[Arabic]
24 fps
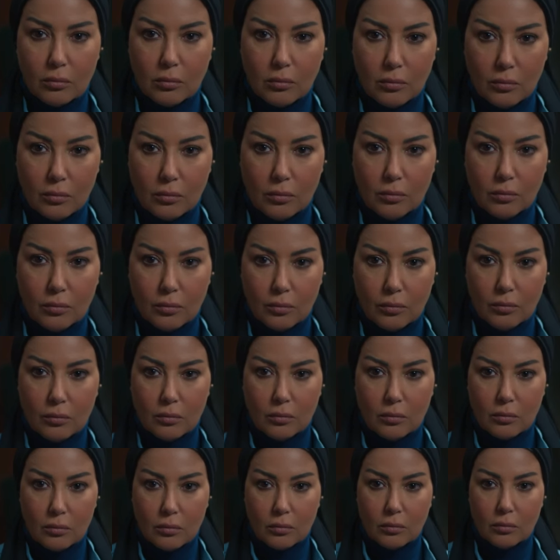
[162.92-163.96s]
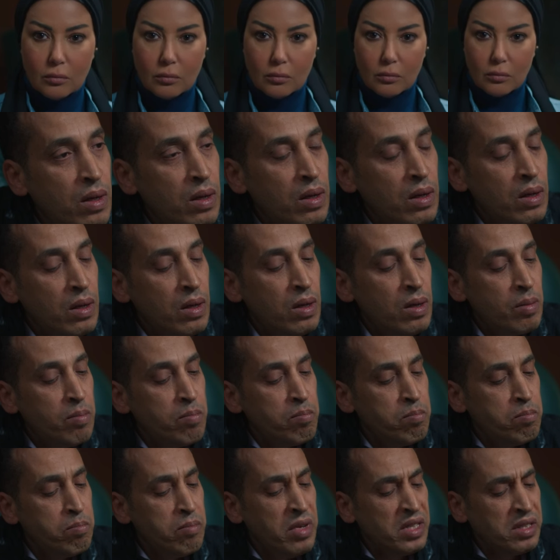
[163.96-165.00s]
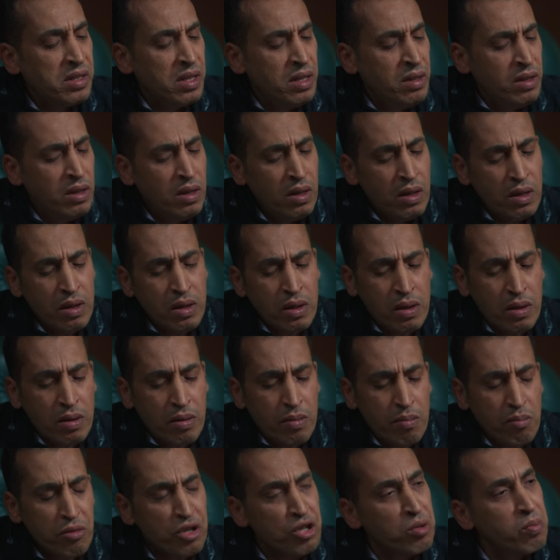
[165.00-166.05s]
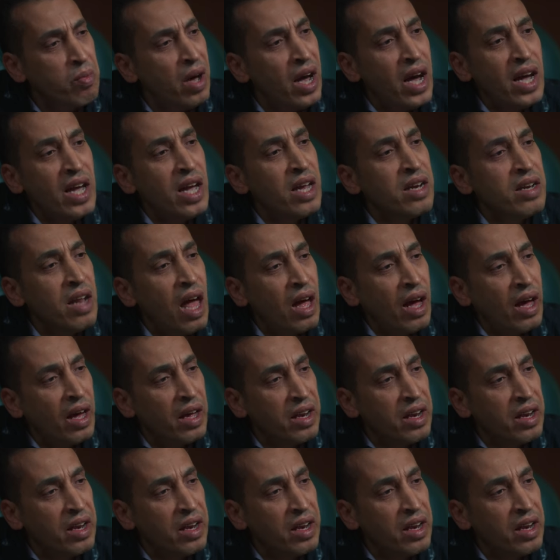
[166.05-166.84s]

ويعرف سبب الحريق ده بس انت مش معايا انها